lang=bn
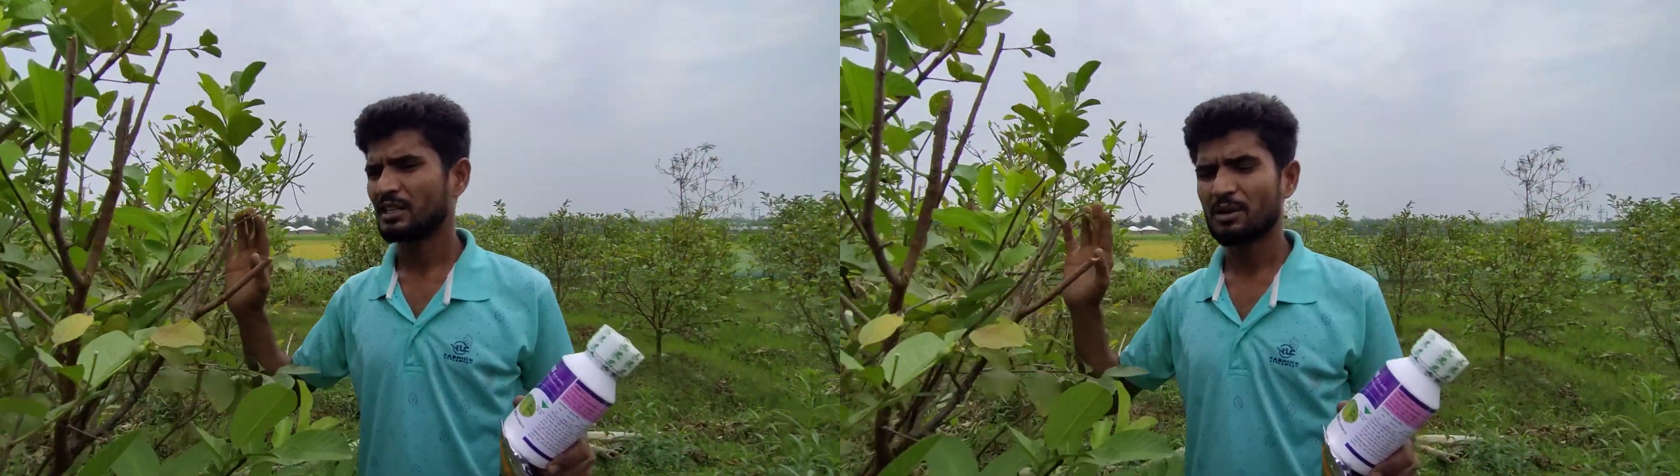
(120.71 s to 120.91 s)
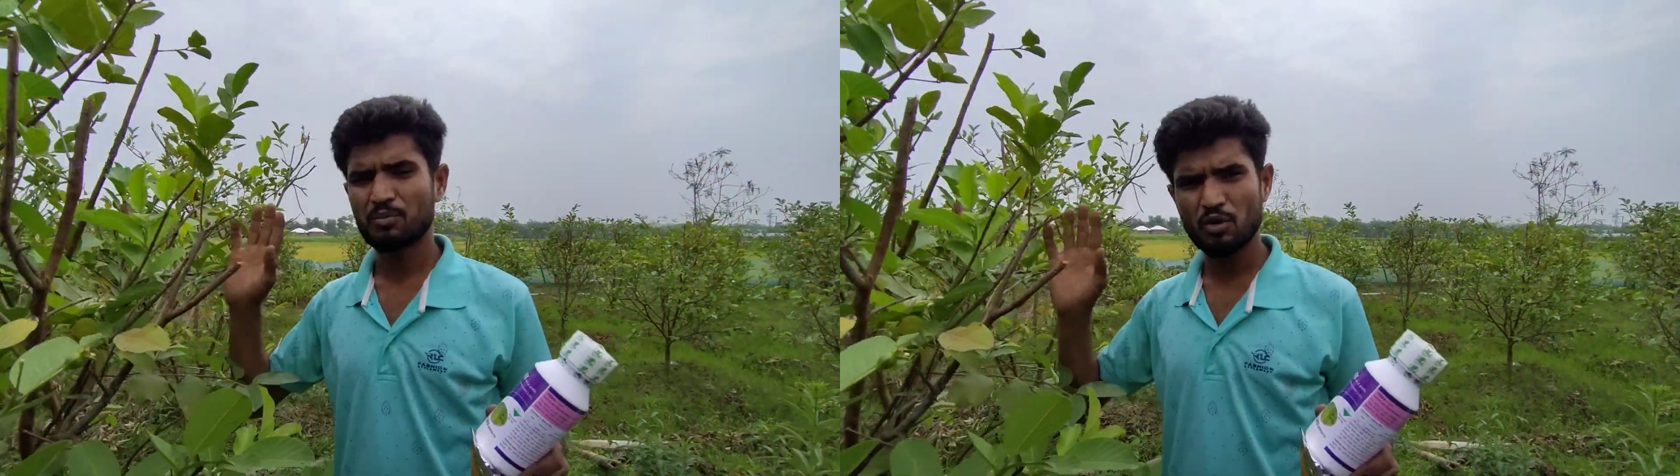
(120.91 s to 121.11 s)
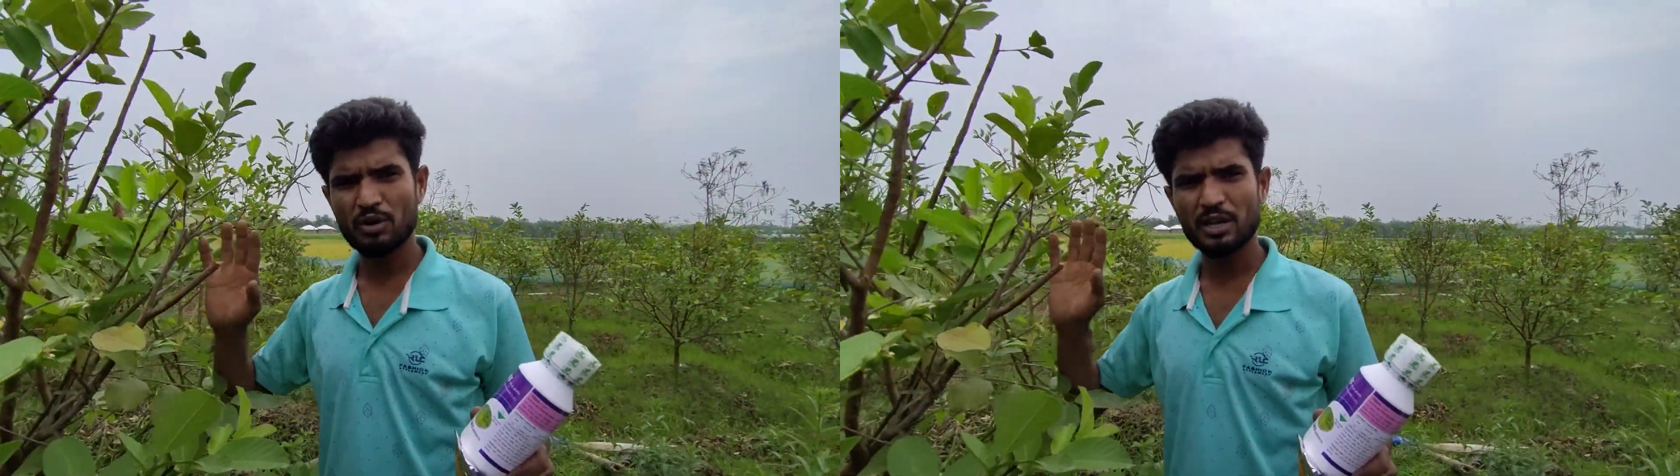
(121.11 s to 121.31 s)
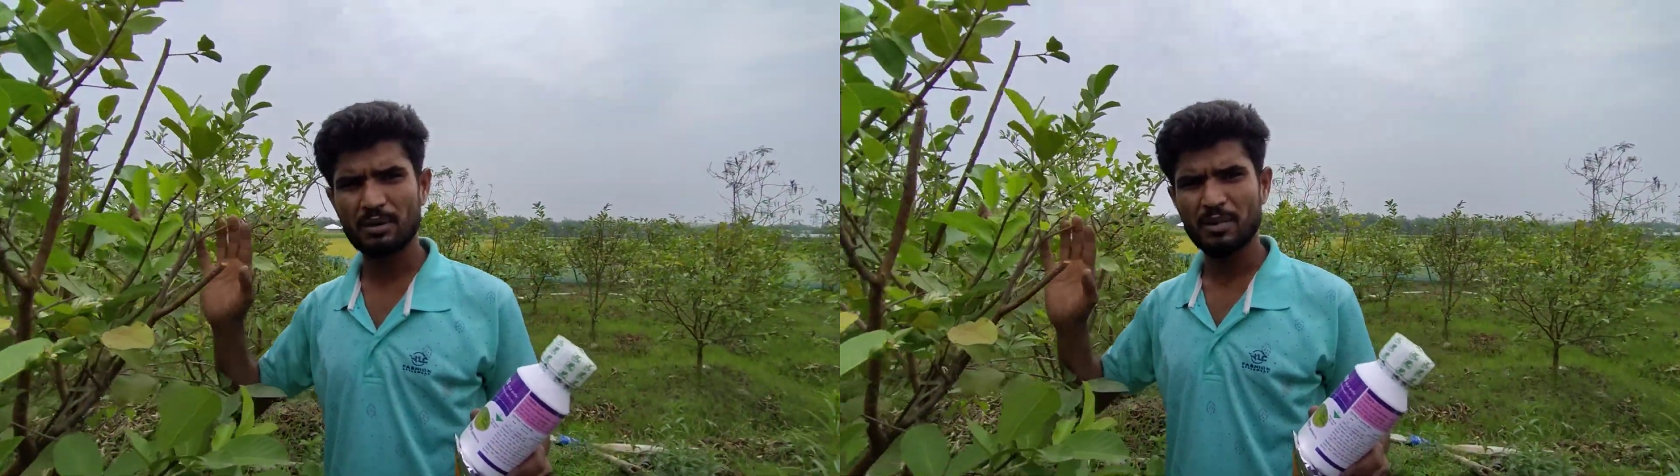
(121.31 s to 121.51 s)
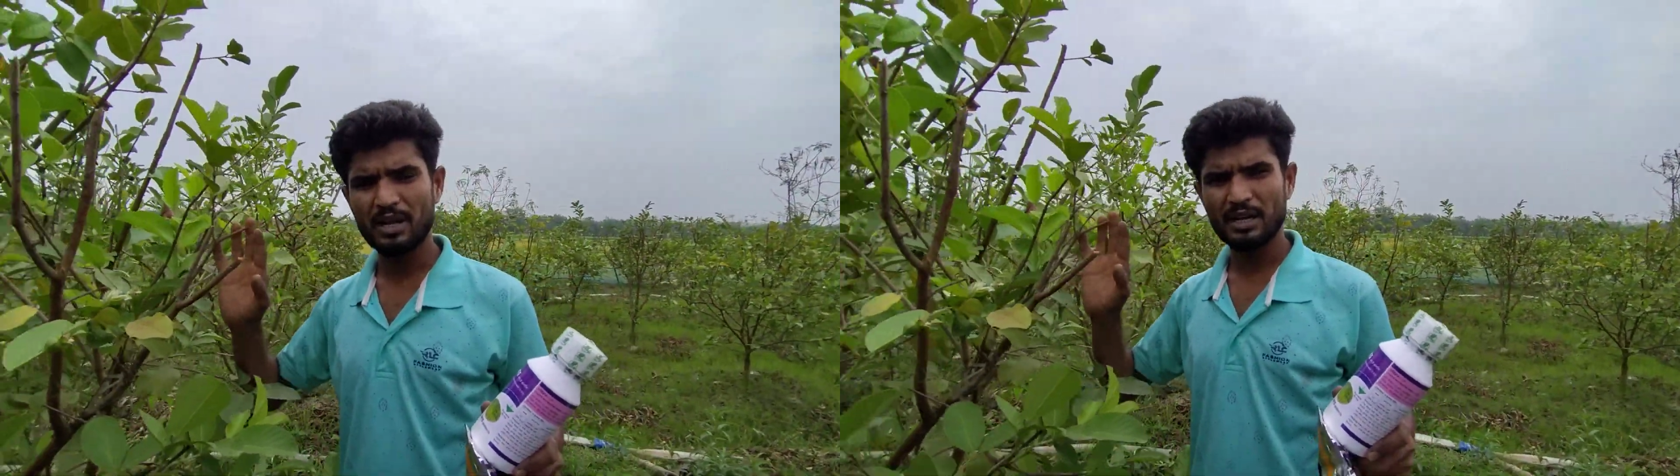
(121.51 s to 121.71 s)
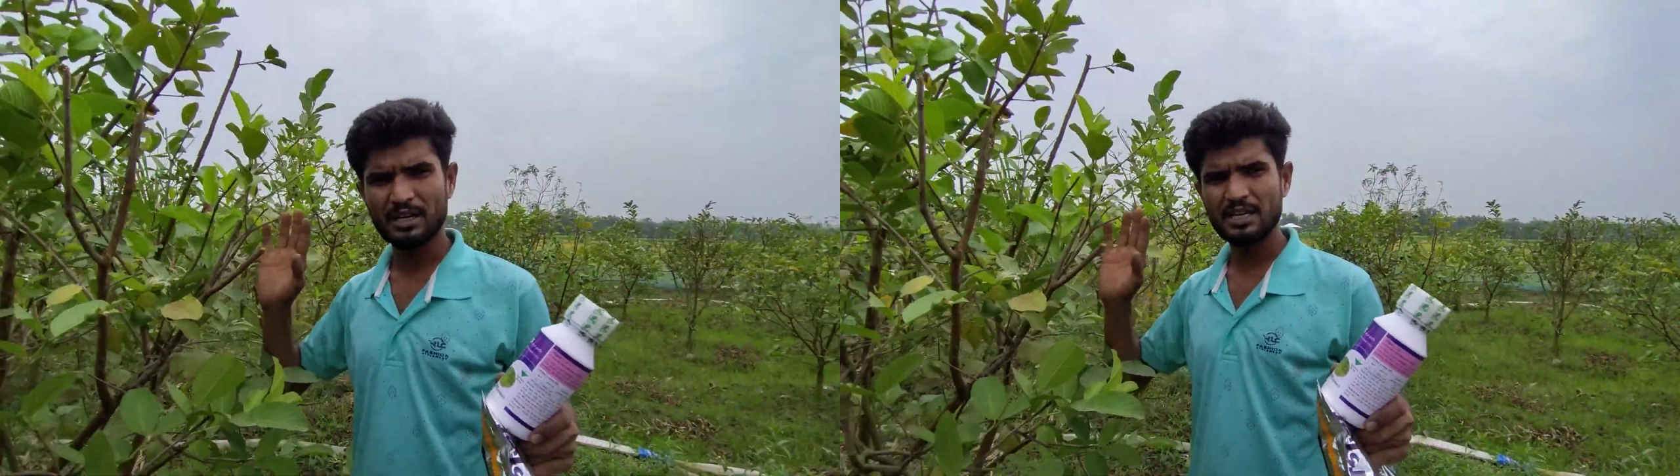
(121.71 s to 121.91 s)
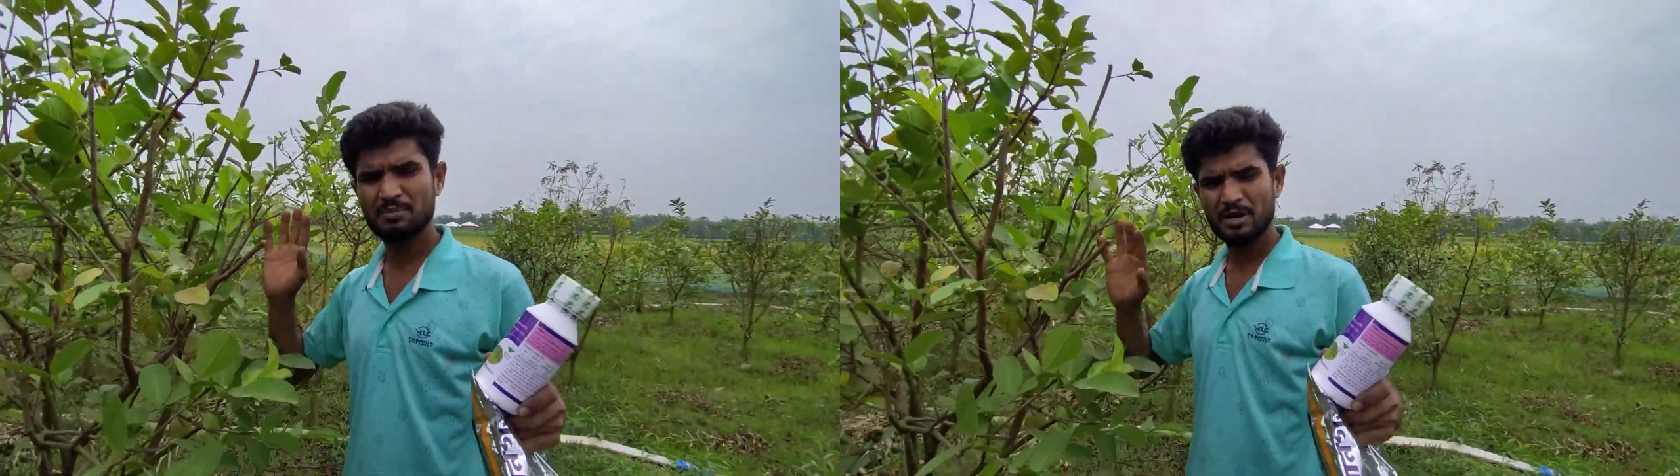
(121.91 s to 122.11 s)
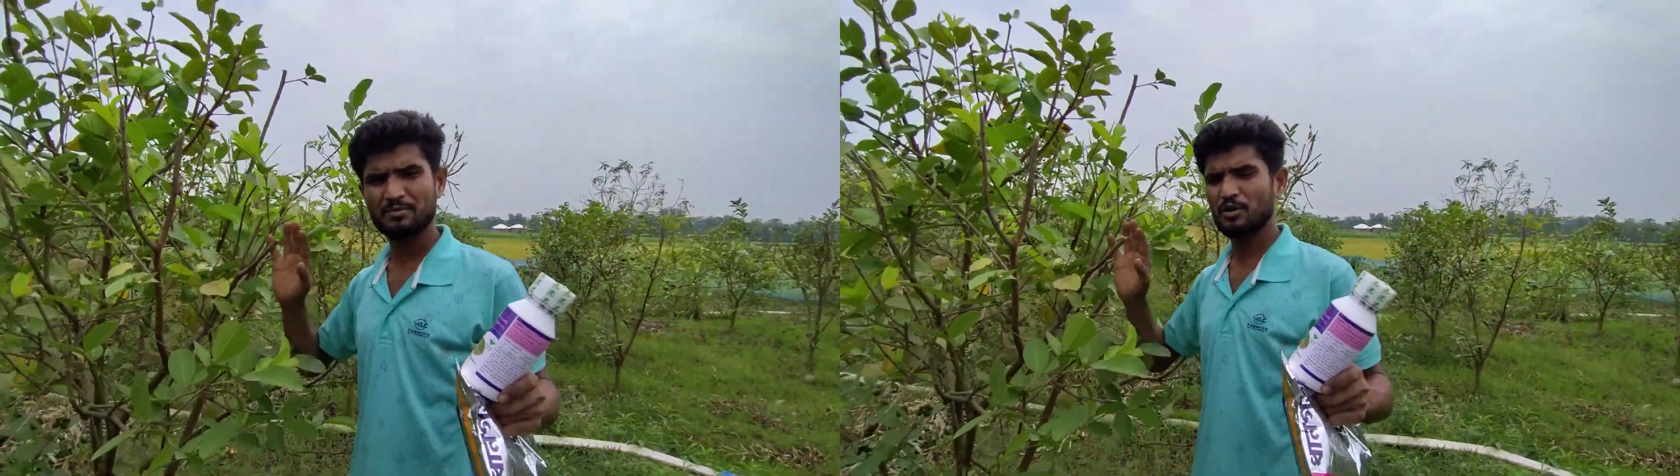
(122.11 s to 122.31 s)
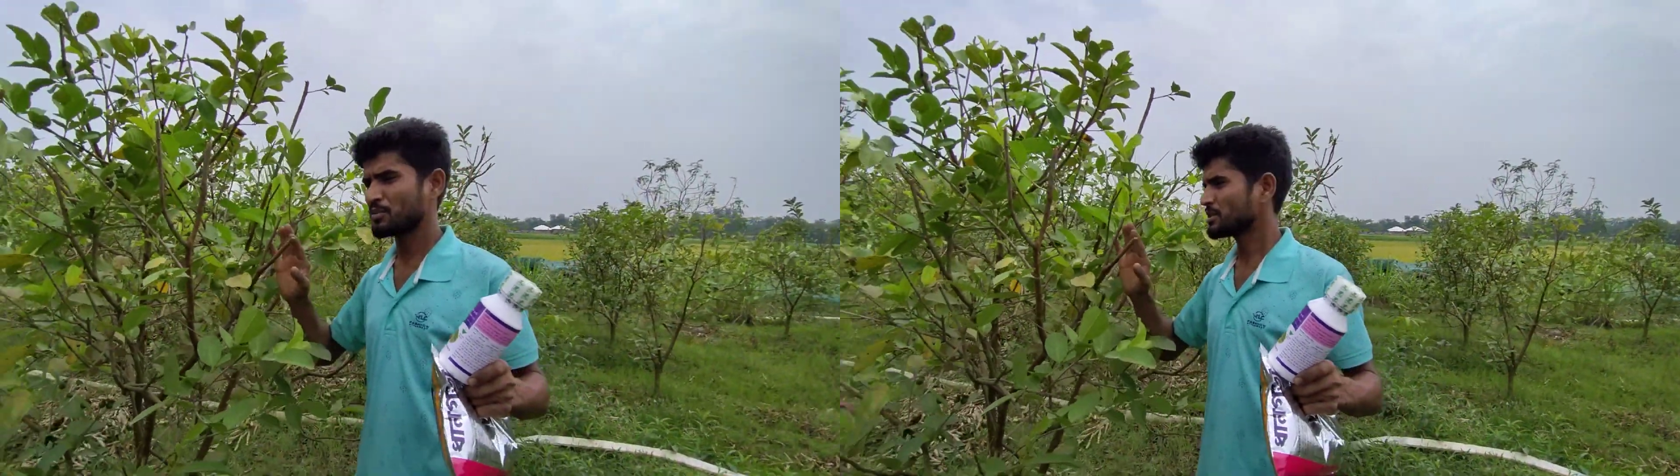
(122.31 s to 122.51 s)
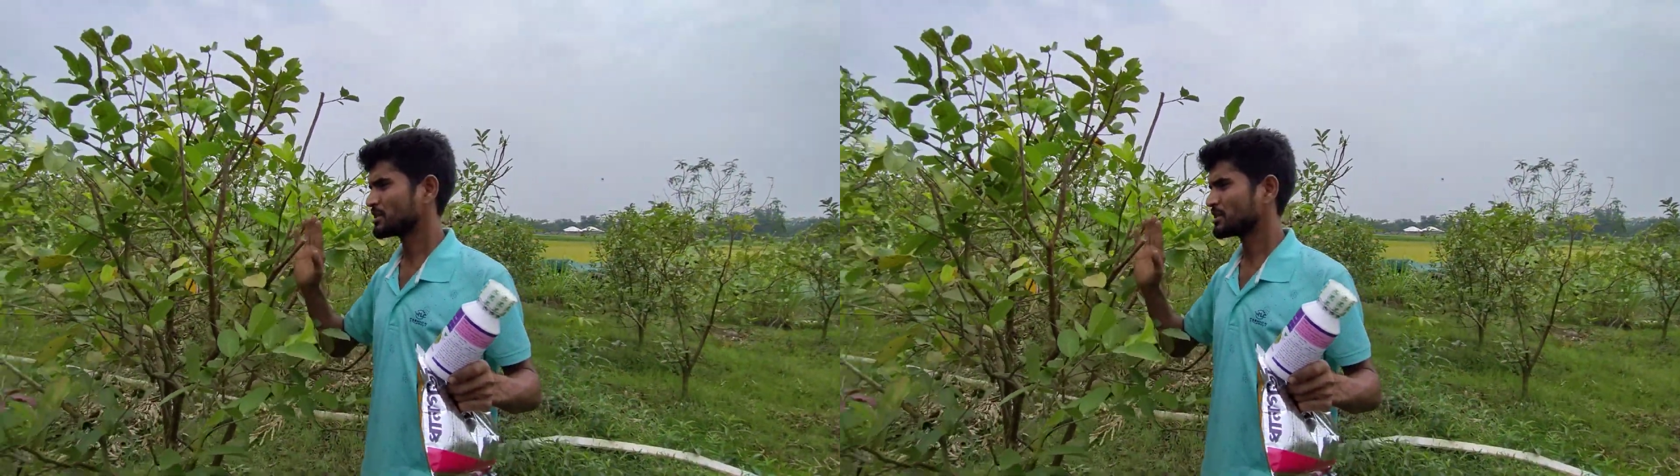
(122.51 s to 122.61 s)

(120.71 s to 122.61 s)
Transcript: তার প্রক্রিয়া মানে একটা ইফেক্ট পড়বে